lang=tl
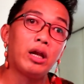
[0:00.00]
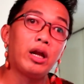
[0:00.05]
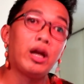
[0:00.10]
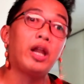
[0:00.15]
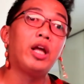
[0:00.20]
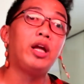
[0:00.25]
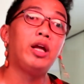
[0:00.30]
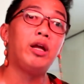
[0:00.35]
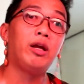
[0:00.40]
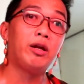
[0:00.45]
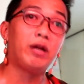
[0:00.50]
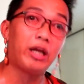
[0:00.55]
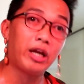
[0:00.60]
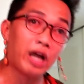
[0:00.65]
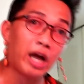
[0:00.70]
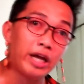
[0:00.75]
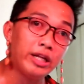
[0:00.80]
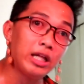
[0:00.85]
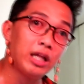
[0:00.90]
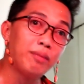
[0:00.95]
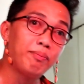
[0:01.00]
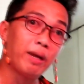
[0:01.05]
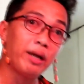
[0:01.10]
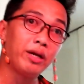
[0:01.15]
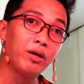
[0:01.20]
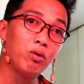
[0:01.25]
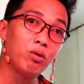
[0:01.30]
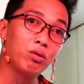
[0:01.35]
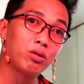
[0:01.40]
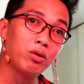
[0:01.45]
ari ari kaedad pa
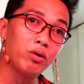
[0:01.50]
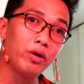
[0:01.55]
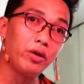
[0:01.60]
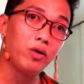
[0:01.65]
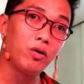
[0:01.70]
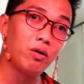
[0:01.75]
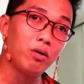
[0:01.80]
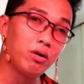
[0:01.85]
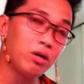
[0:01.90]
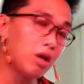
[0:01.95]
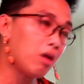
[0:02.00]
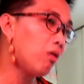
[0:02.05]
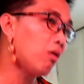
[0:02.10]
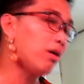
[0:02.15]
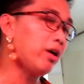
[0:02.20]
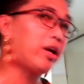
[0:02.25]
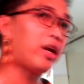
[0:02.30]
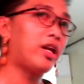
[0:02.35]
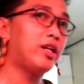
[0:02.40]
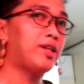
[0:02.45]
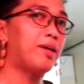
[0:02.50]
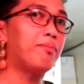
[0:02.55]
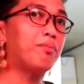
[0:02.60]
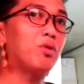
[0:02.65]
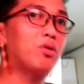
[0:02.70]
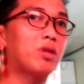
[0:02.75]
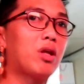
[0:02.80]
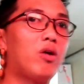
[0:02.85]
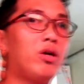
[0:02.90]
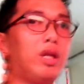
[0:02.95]
ni Otoy. Nung nako, eh,
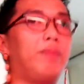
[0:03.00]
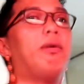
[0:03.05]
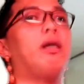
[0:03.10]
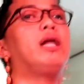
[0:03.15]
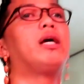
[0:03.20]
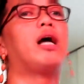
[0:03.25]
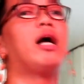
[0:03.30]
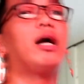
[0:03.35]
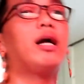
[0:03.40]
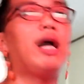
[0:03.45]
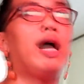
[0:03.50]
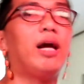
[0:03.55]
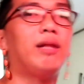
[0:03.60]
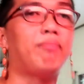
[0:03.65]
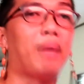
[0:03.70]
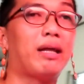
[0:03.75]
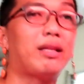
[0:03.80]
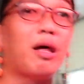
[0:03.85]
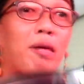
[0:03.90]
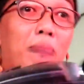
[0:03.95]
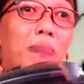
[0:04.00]
sampung taon, ibalik agad. Pag